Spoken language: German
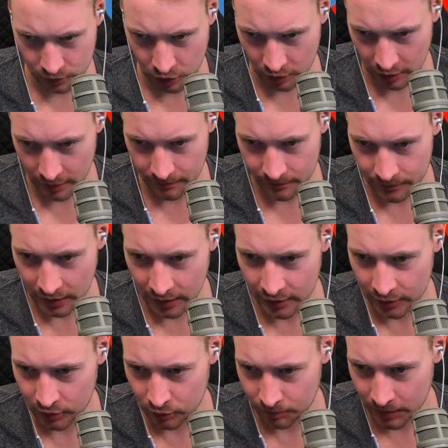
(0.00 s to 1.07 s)
Okay,
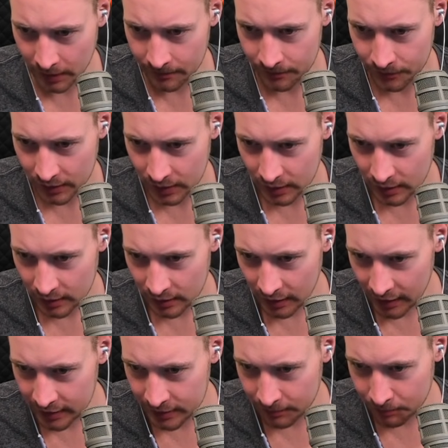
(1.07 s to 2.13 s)
alles super.
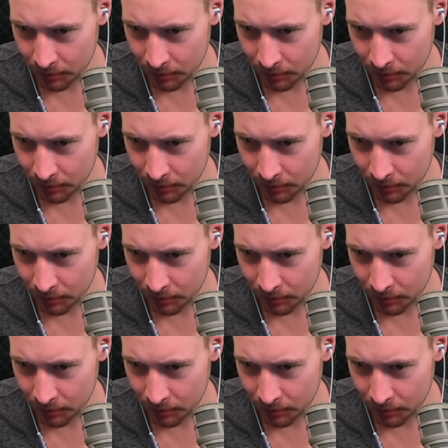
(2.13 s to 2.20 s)
Alles